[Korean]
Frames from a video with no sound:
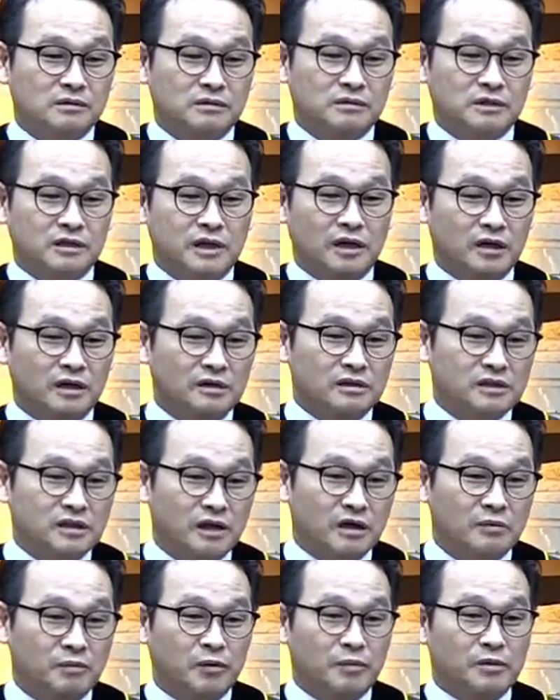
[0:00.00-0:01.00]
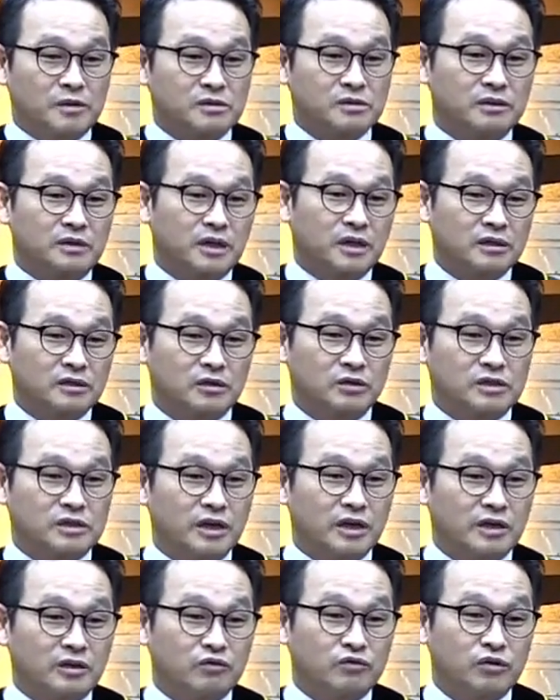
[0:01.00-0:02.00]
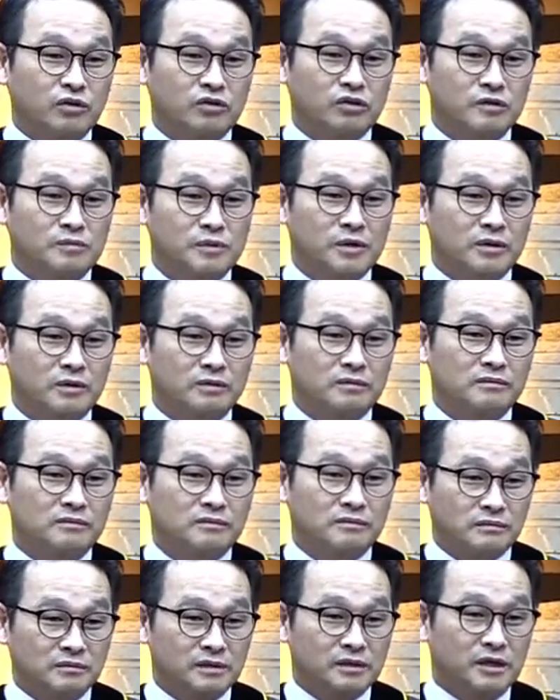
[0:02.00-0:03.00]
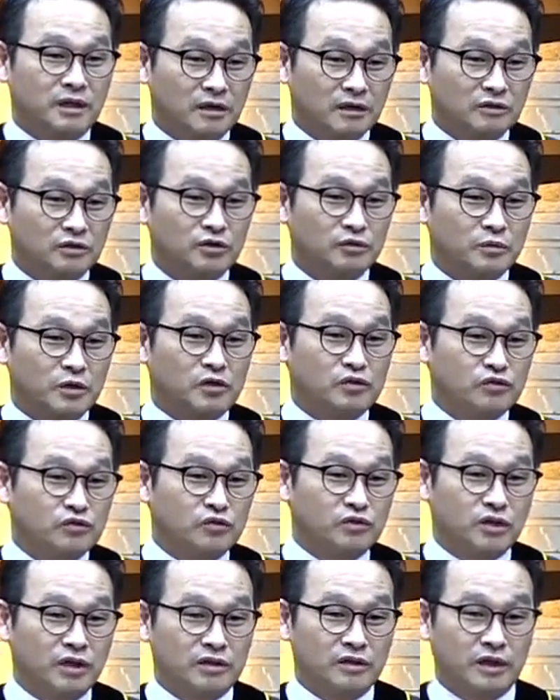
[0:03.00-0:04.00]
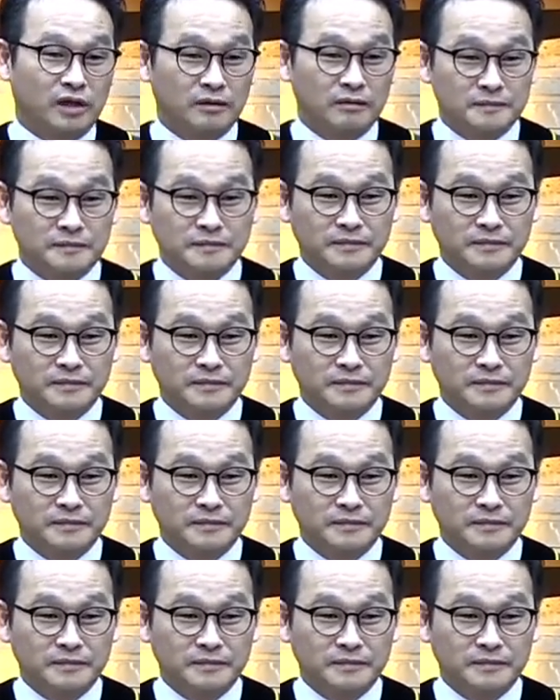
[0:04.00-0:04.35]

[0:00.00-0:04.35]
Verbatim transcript: 지나가는 차를 보면서 내가 저 차에 뛰어들면 그냥 쉽게 죽을 텐데